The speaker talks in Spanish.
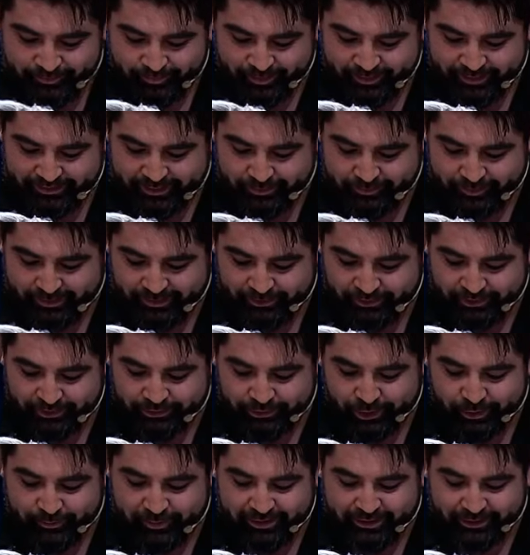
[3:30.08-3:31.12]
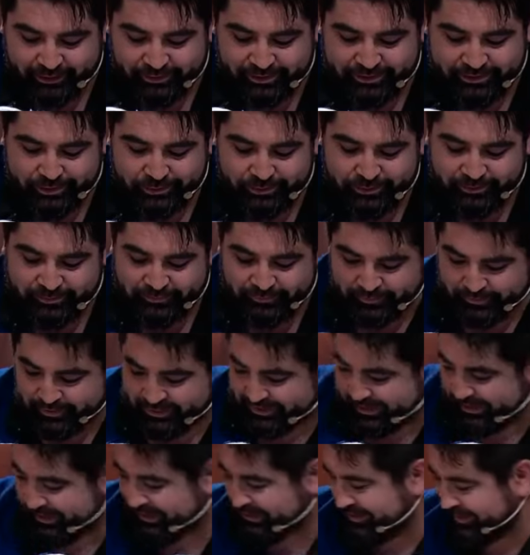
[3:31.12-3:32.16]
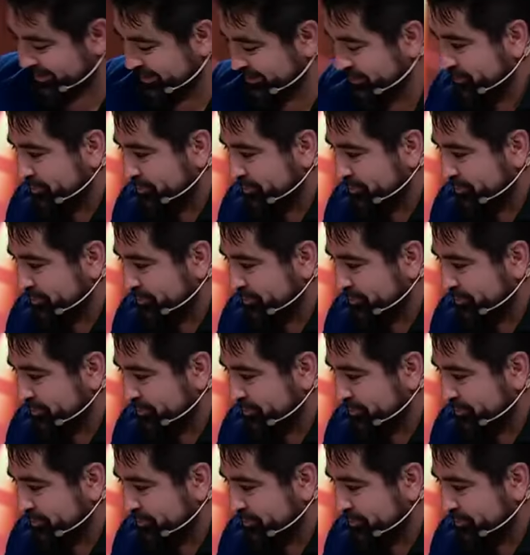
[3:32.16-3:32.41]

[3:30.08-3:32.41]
esta taparlo, que esto es lo más caro del show. Muchas gracias.